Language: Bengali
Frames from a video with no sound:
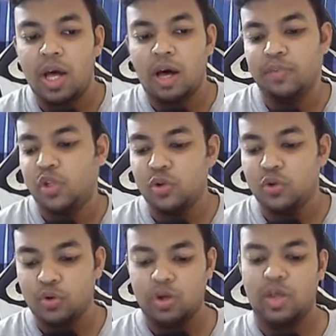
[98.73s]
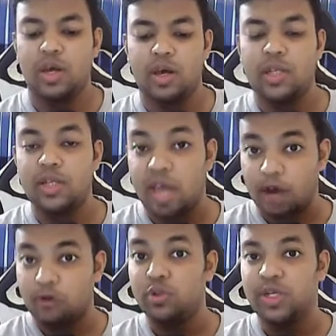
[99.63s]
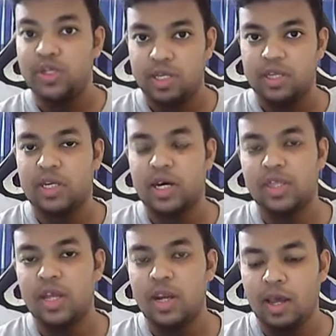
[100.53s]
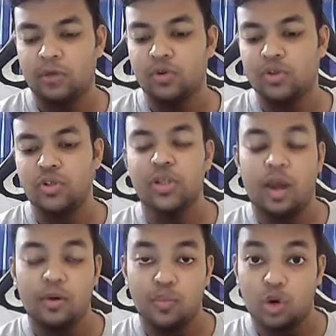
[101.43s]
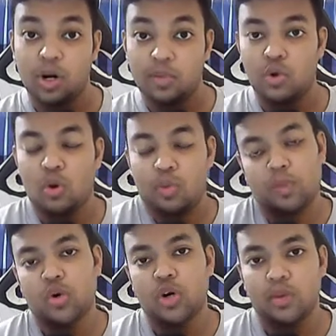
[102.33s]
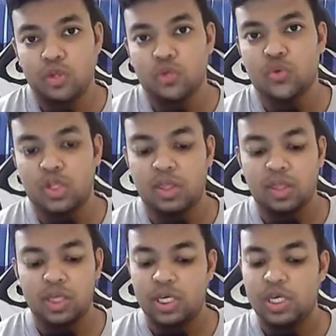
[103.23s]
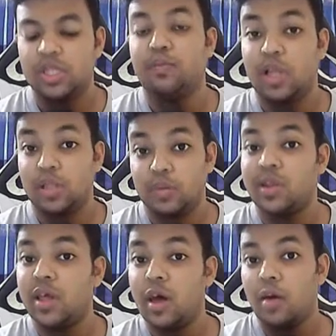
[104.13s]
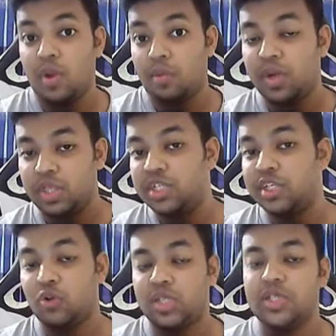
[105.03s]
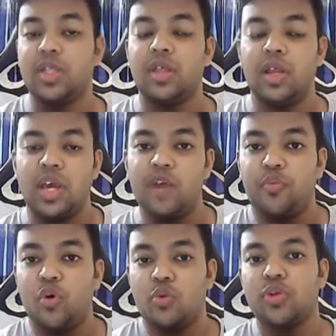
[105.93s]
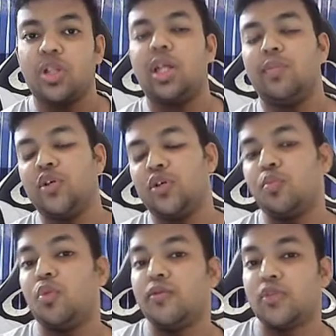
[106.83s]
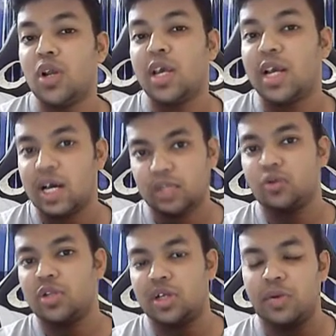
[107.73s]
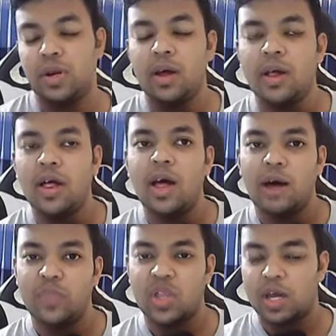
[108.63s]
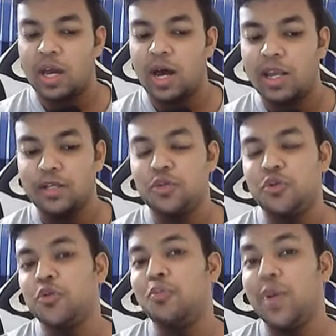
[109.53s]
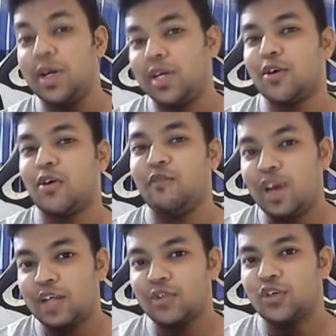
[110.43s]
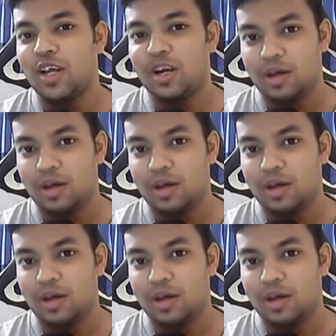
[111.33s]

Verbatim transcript: আপনি যখন এই যে এখন যে স্টেজটা আছেন এখন এখন প্রোগ্রামিং নর্মাল প্রোগ্রামিং যখন শিখতেছেন সি সি প্লাস প্লাস মানে বেসিক যেগুলো শিখতেছেন এর পরবর্তীতে আপনি যখন প্রফেশনালি কাজ করতে যাবেন আপনাকে আরেকটু বেটার কনফিগারেশনের